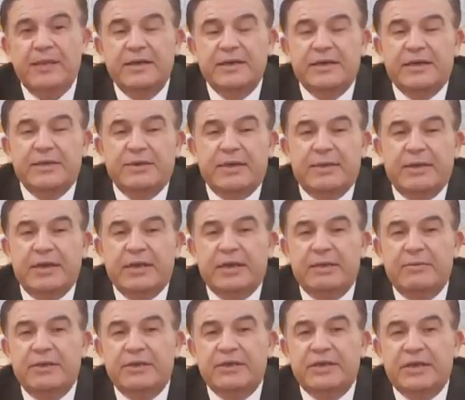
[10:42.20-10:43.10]
Şimdi
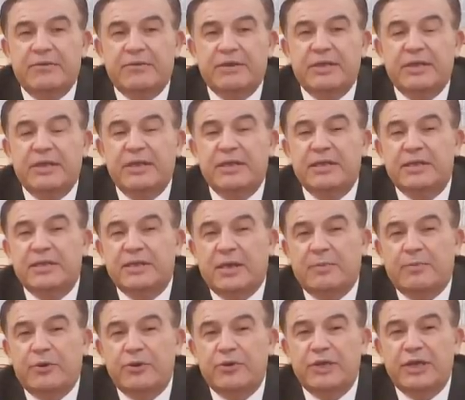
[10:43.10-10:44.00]
Amerika Birleşik Devletleri
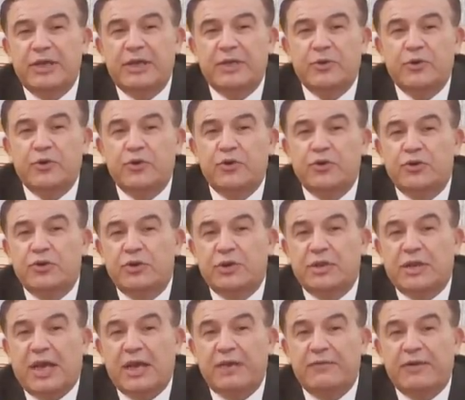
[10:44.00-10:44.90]
Japonya ile
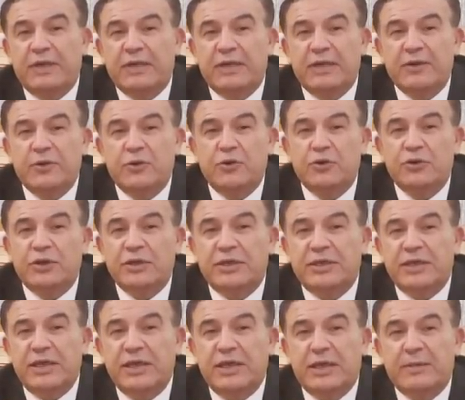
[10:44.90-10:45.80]
görüştü, Tayvan'la görüştü,
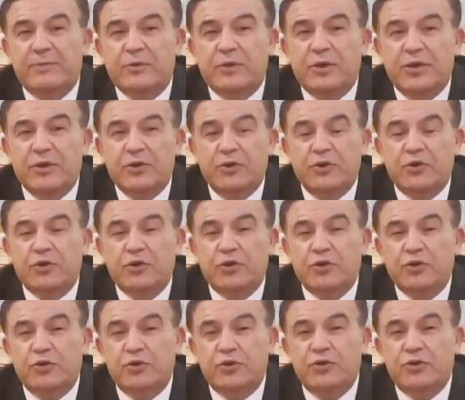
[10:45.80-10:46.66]
Singapur'la görüştü.